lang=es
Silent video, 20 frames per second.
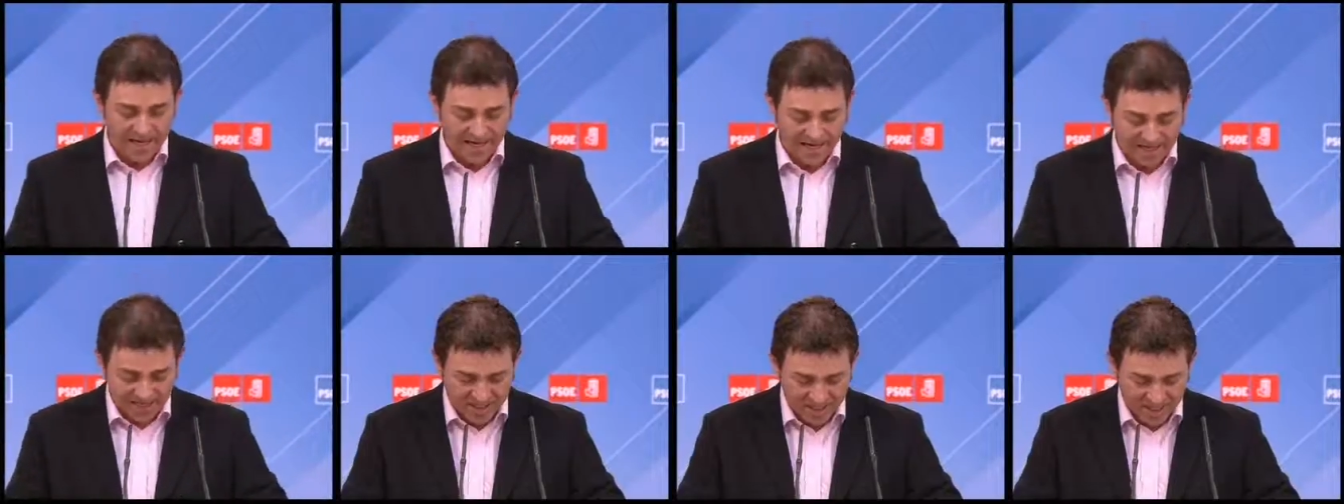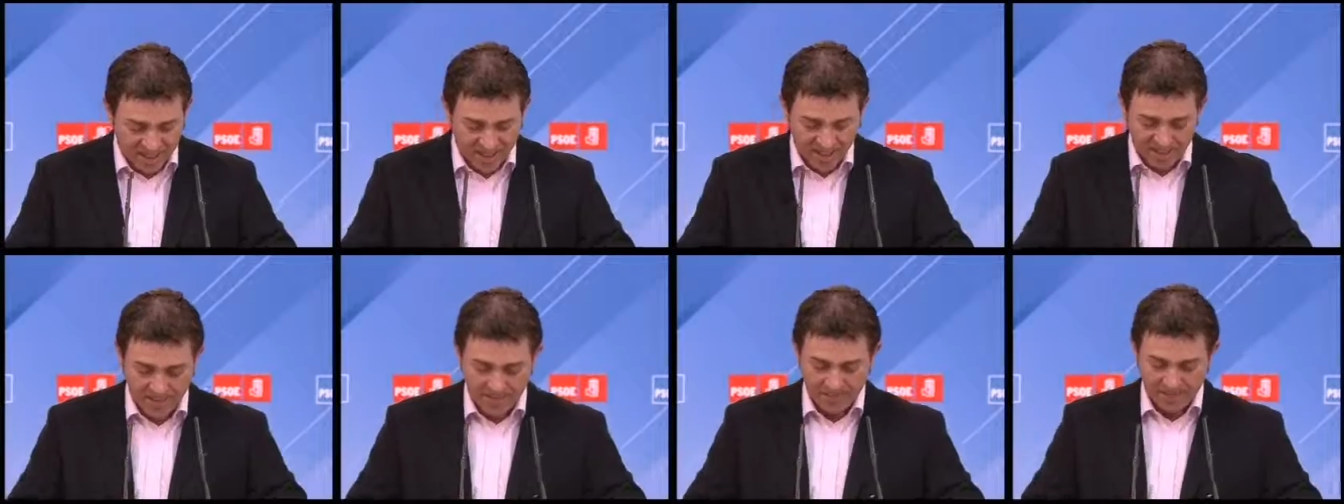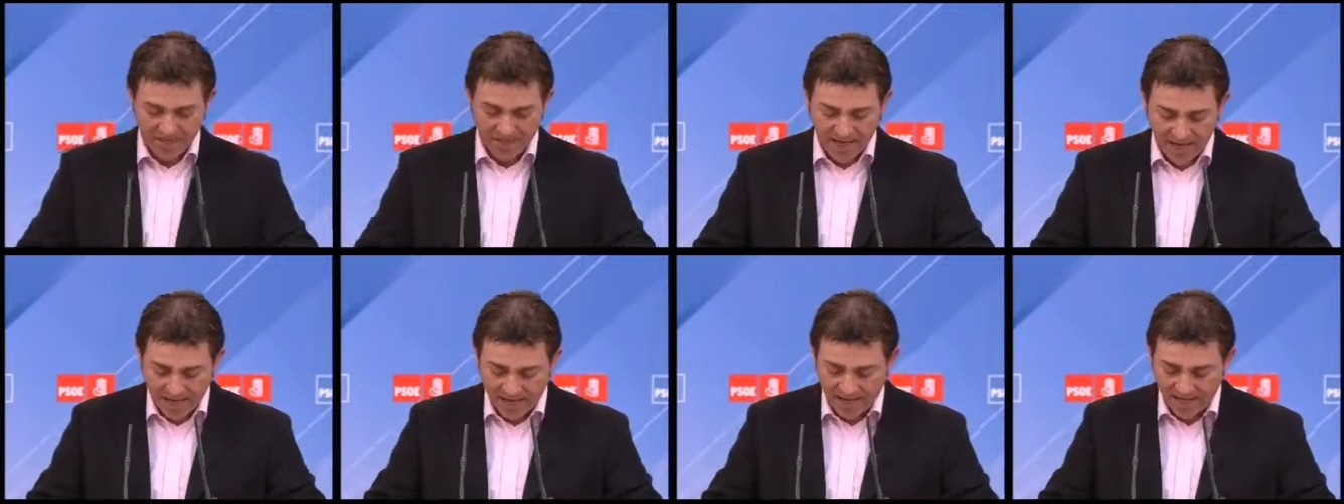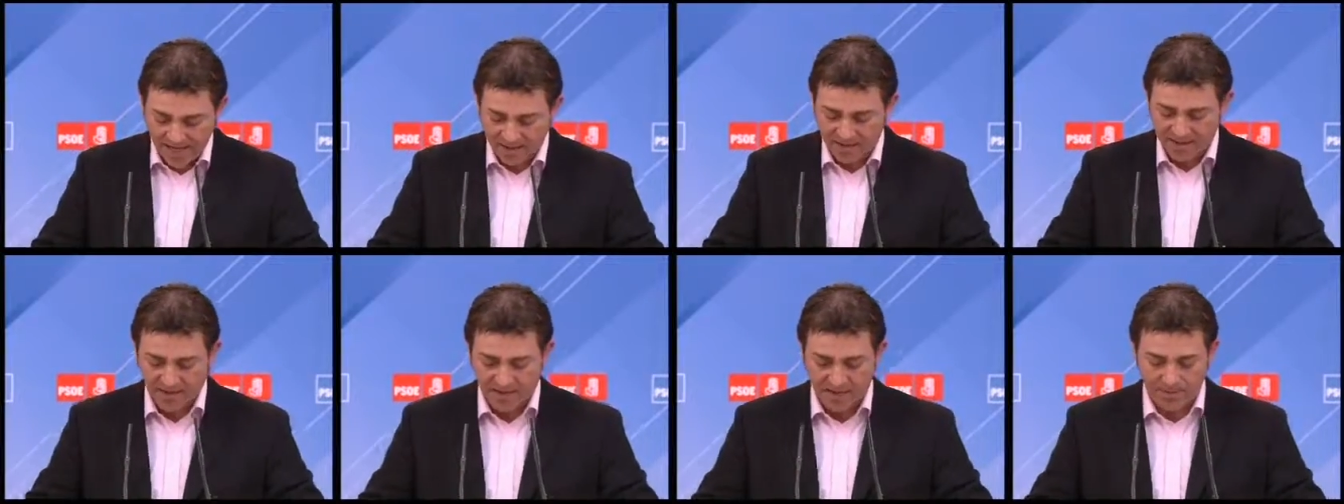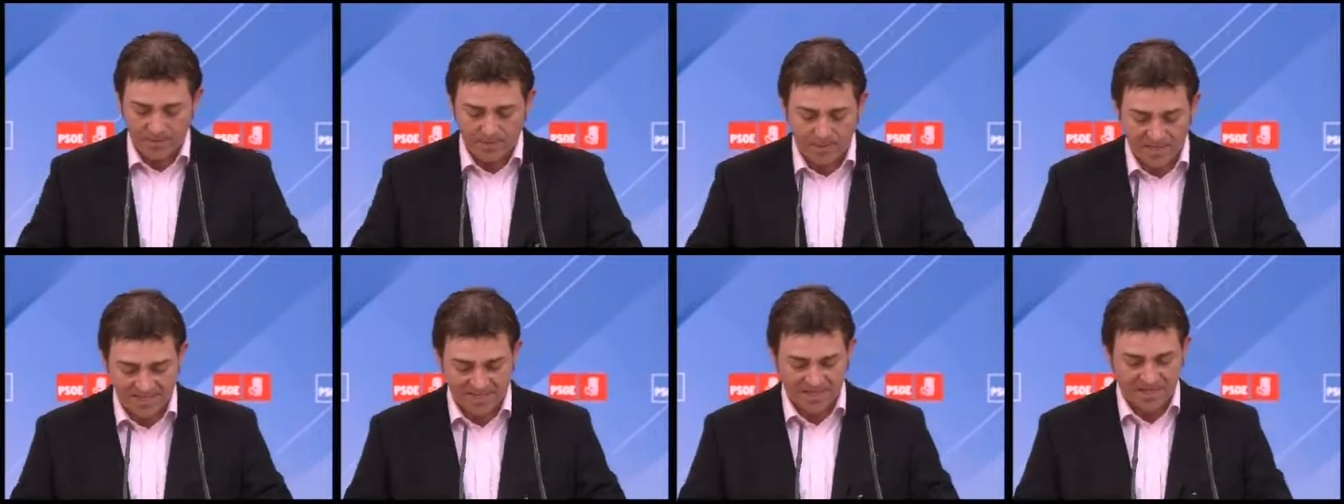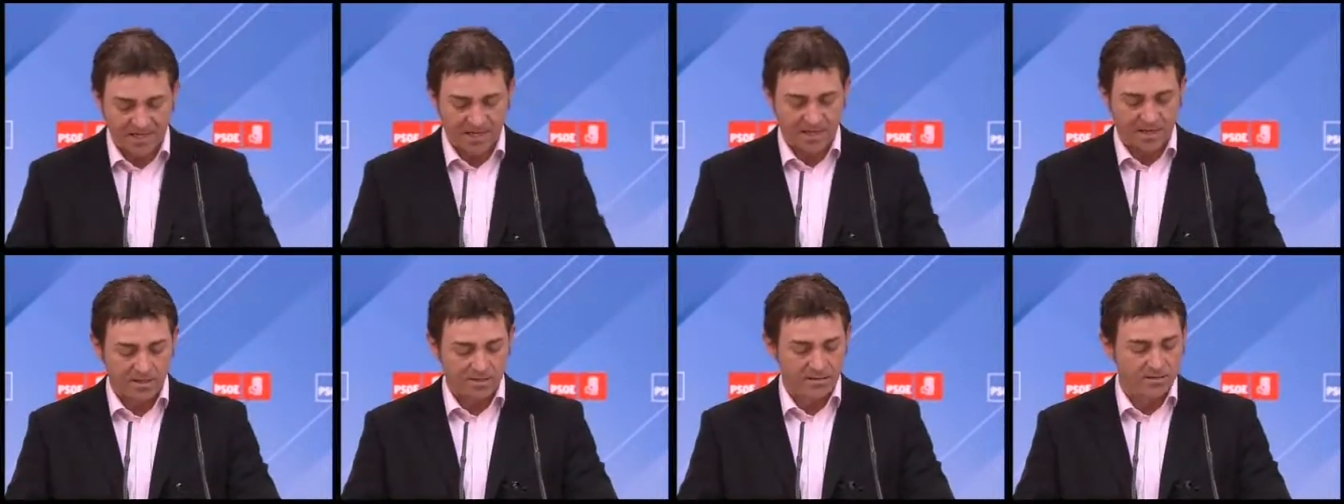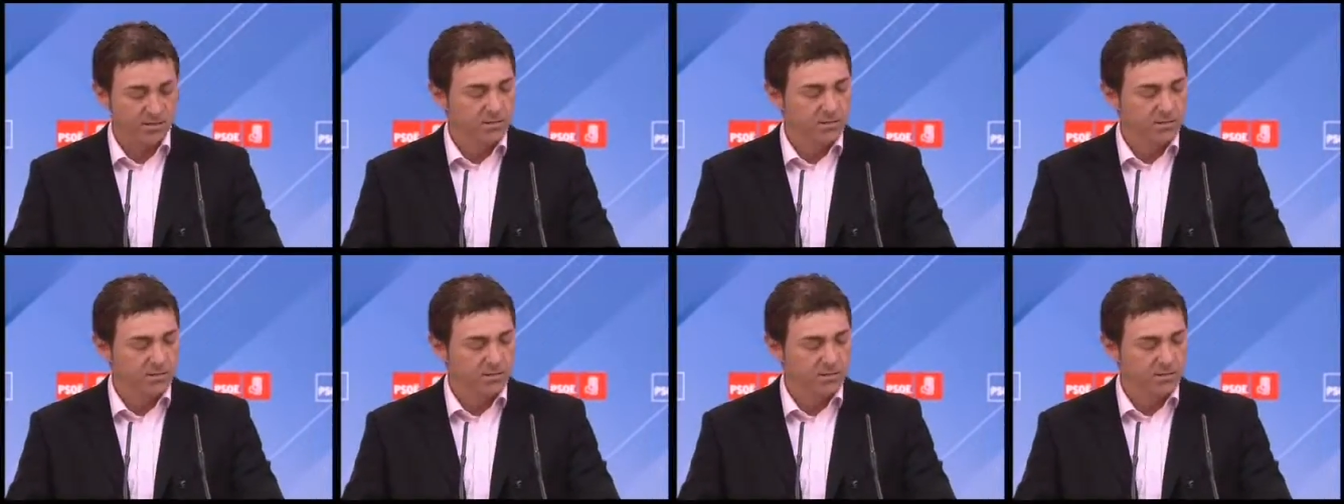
que están en renta básica.